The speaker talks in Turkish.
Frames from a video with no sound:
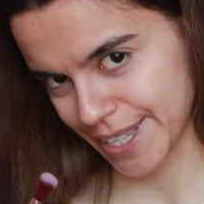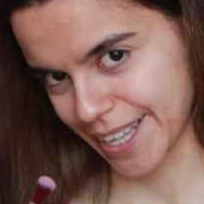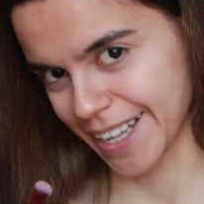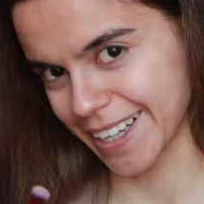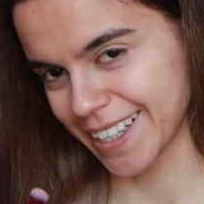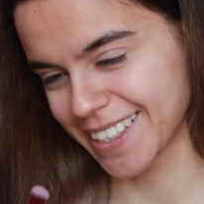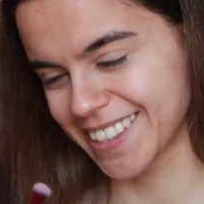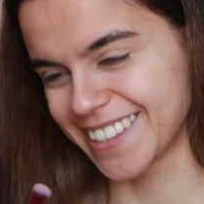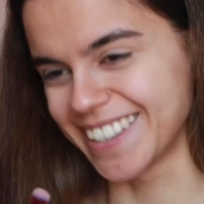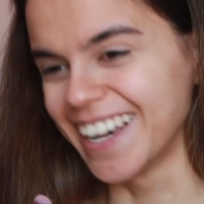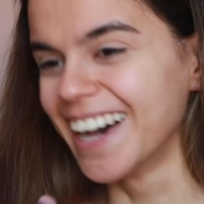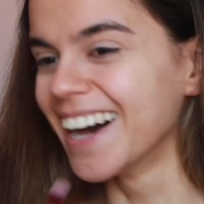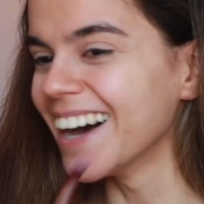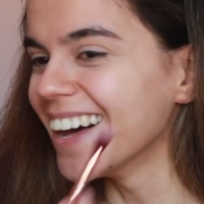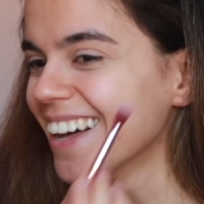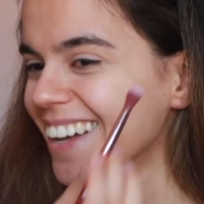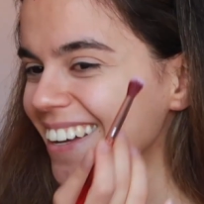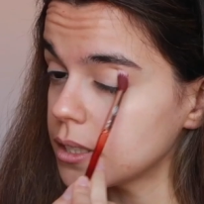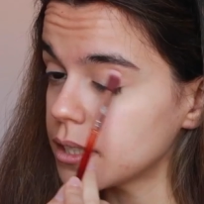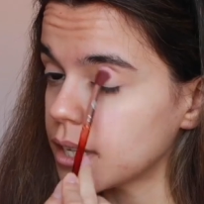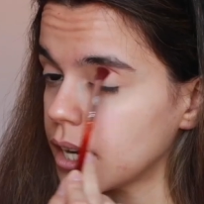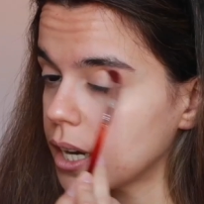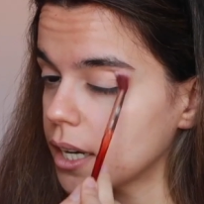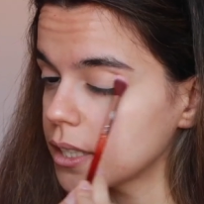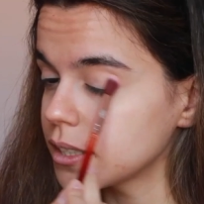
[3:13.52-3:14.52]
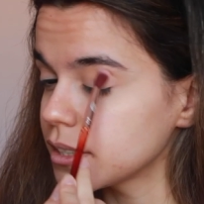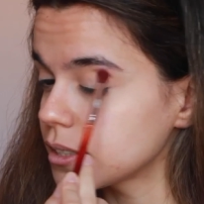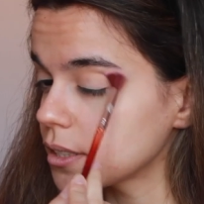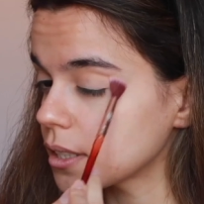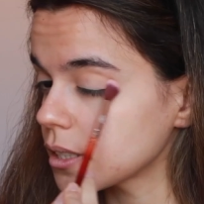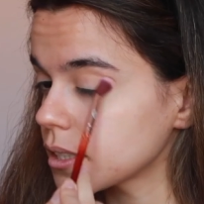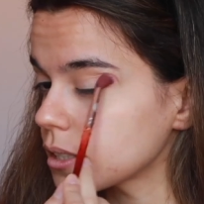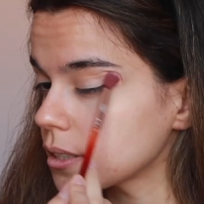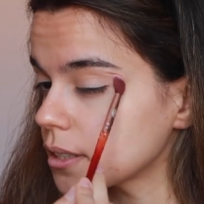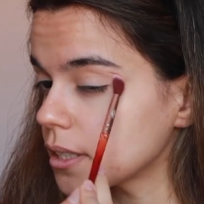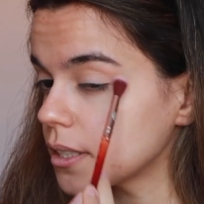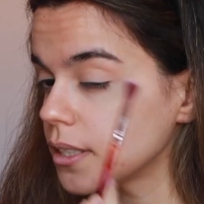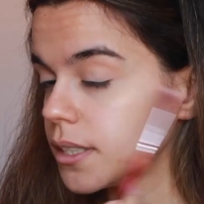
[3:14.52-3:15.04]
olsak da yine aynı
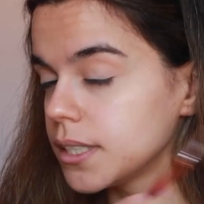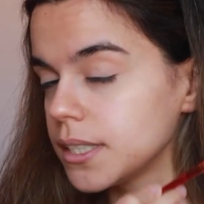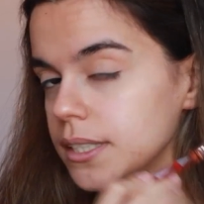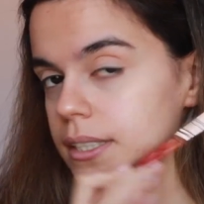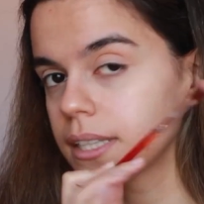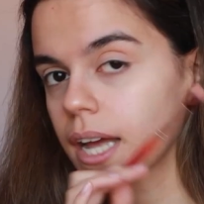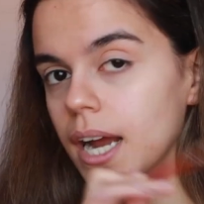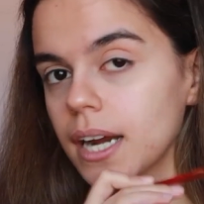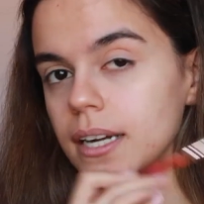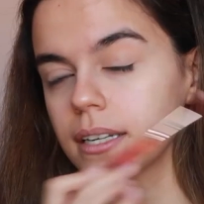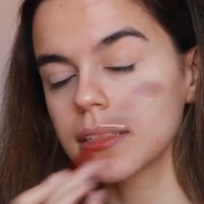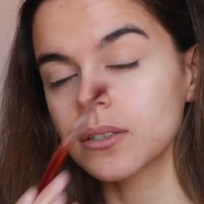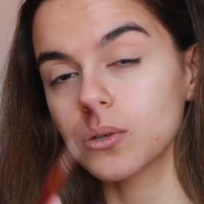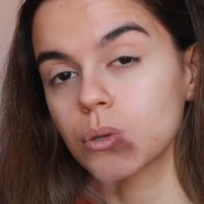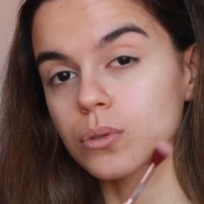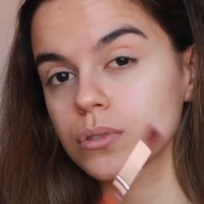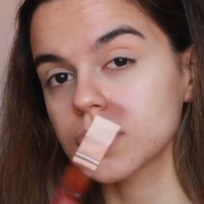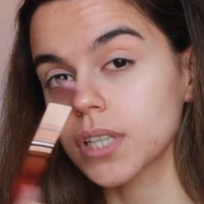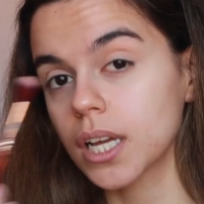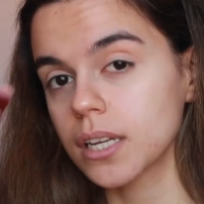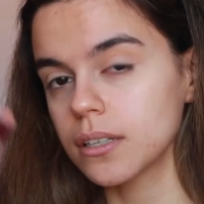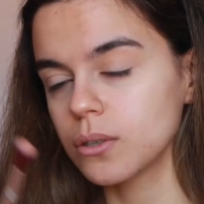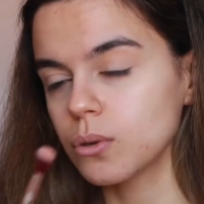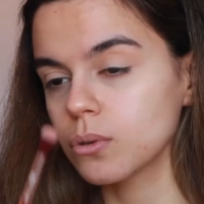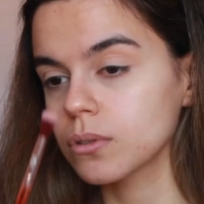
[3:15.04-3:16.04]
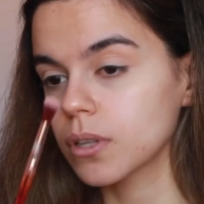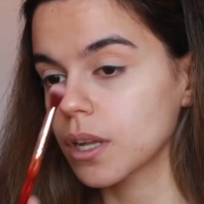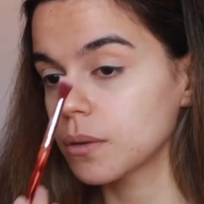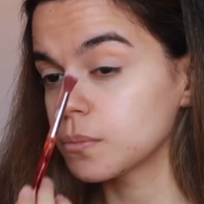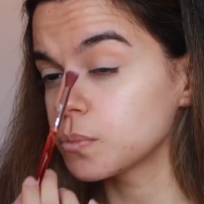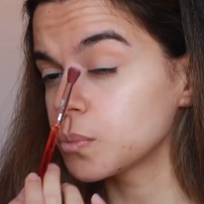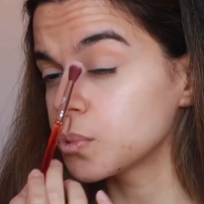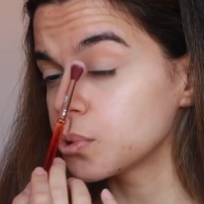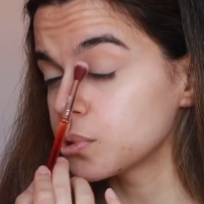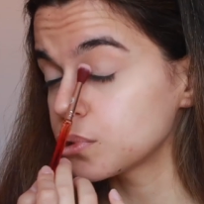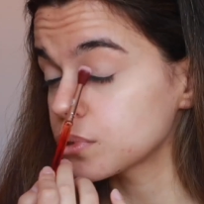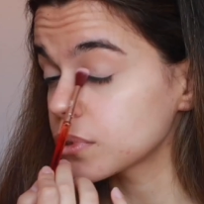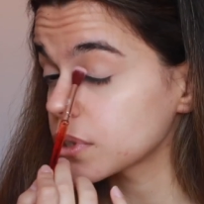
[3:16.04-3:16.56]
şekilde liderlik özelliği
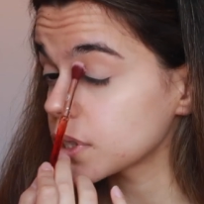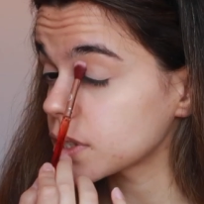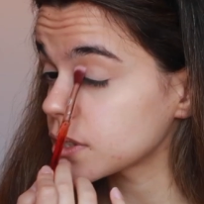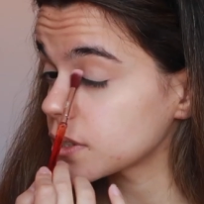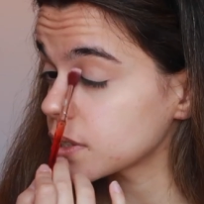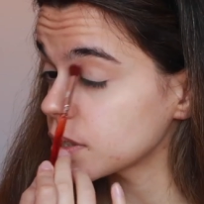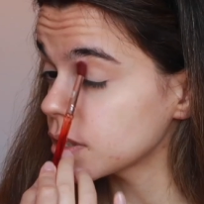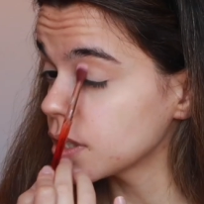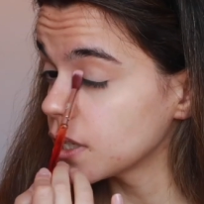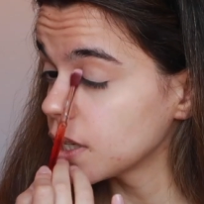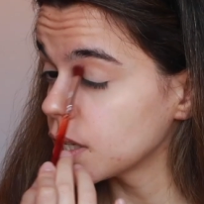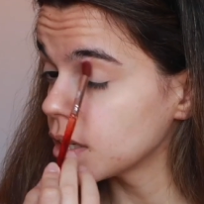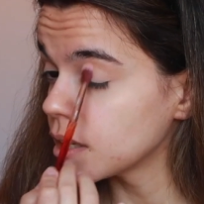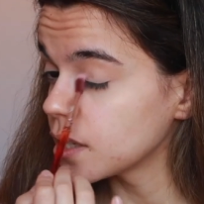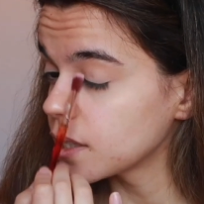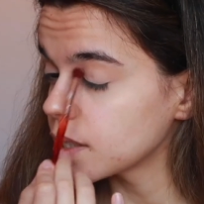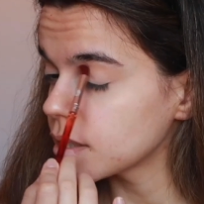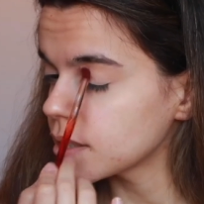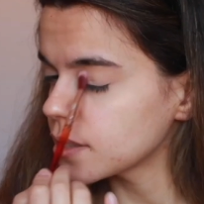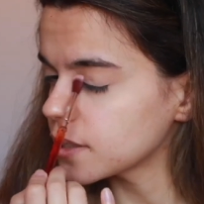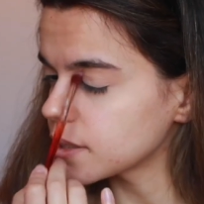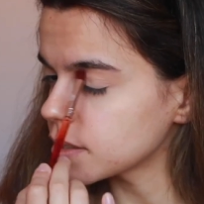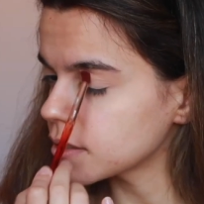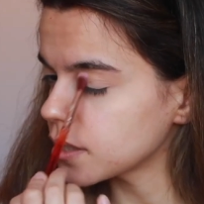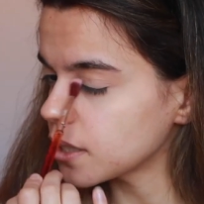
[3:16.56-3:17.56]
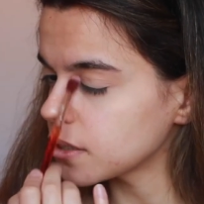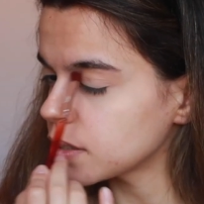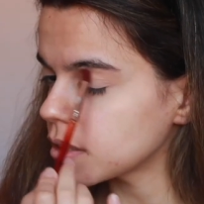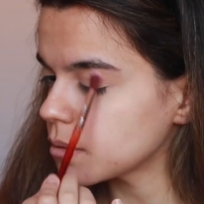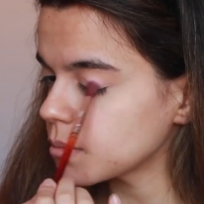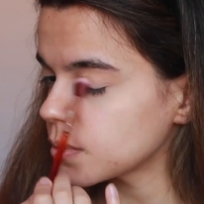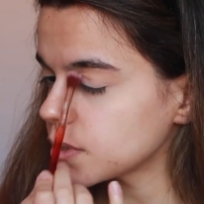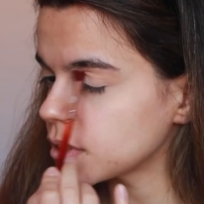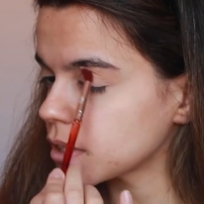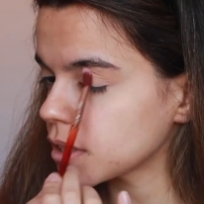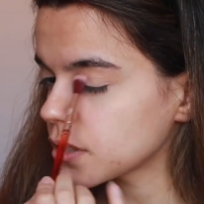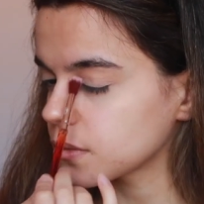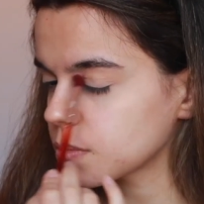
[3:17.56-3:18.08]
olan burçları irite
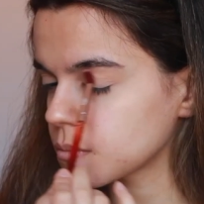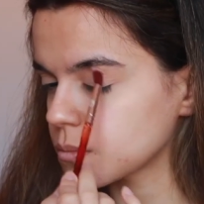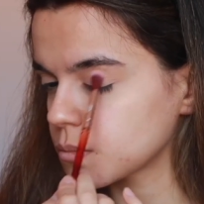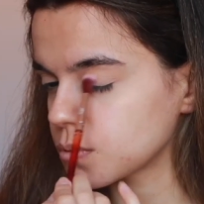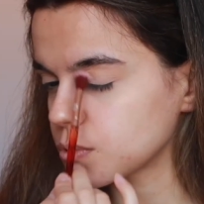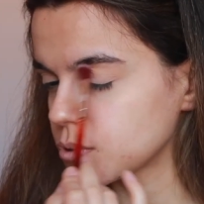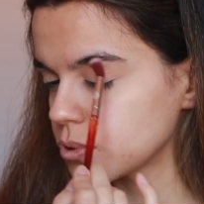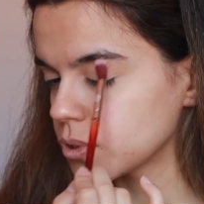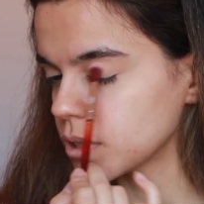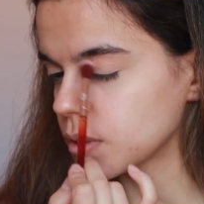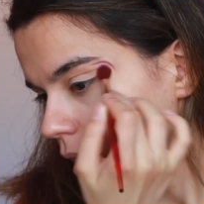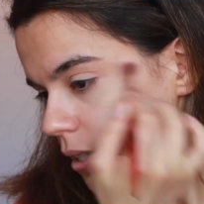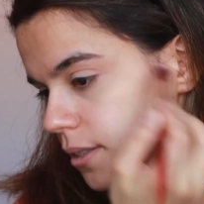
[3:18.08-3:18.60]
edebilecek bir burç.